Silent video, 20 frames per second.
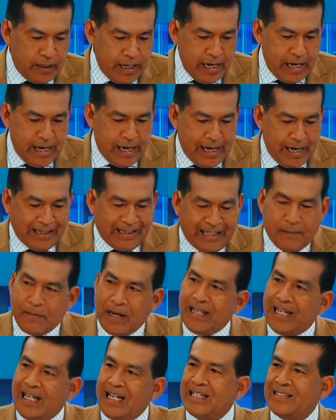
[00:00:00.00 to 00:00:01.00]
El tema de
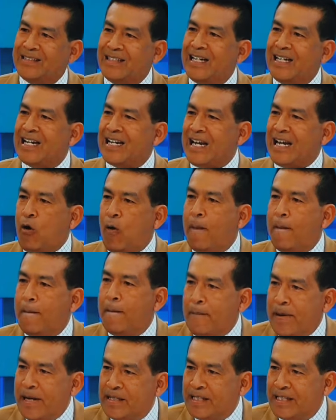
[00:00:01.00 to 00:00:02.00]
las
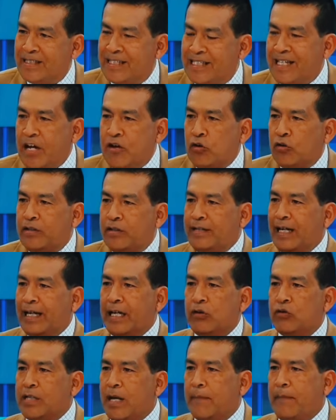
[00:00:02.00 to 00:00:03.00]
recompensas, este año dice que no se
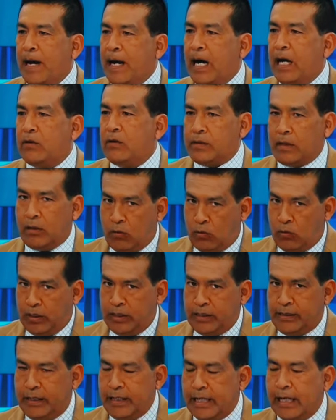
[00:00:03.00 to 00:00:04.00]
ha pagado, según
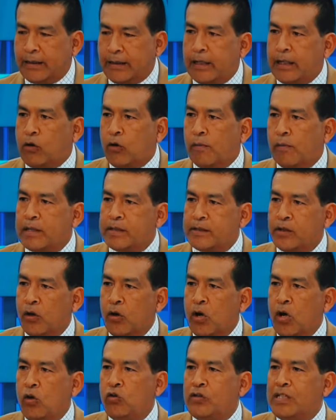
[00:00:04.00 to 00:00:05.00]
Data del Comercio,
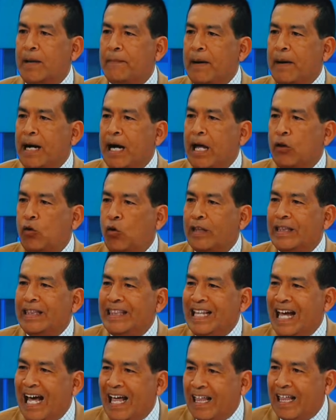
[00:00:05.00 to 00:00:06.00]
no se ha pagado
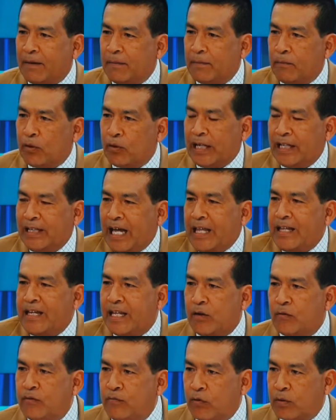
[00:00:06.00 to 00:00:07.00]
nada, porque nadie ha dado
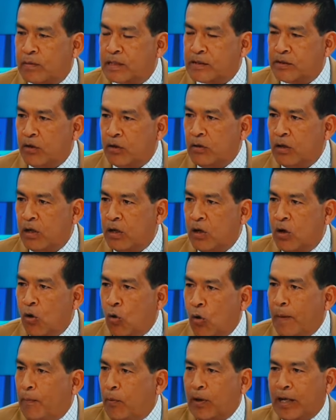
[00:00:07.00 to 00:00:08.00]
información o es
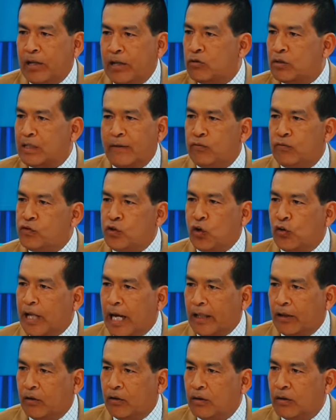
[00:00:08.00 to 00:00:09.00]
porque no está funcionando.
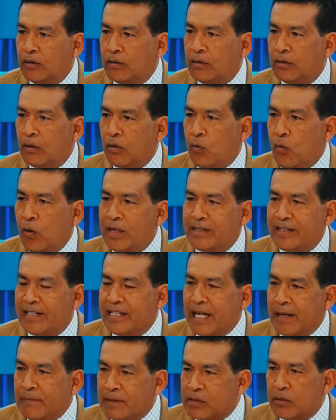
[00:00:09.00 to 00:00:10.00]
¿Cuál sería
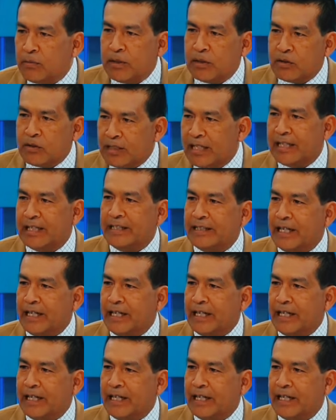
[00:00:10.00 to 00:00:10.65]
más o menos el criterio?